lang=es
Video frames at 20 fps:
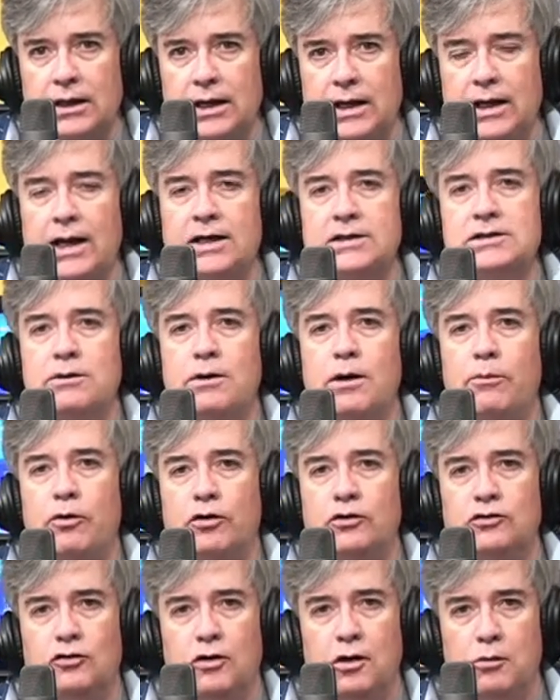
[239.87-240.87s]
y la lleva
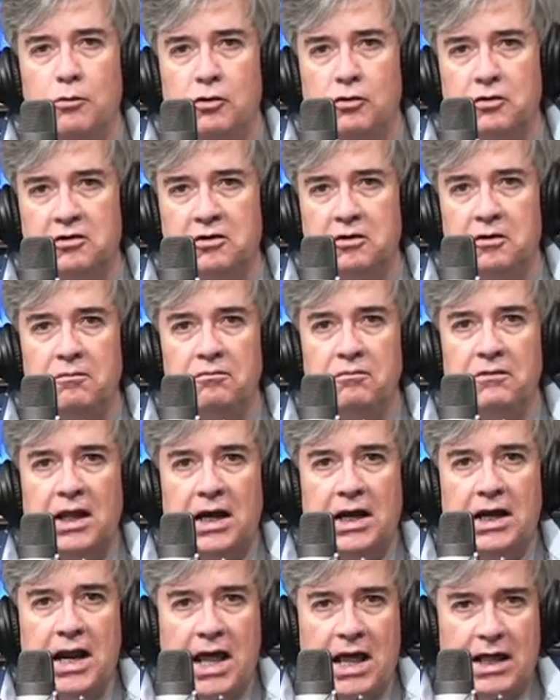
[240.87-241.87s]
por todo el mundo.
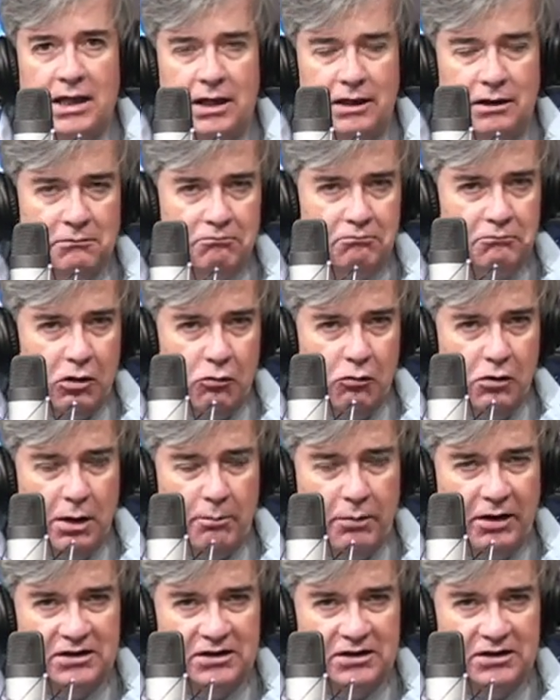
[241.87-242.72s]
Nada, una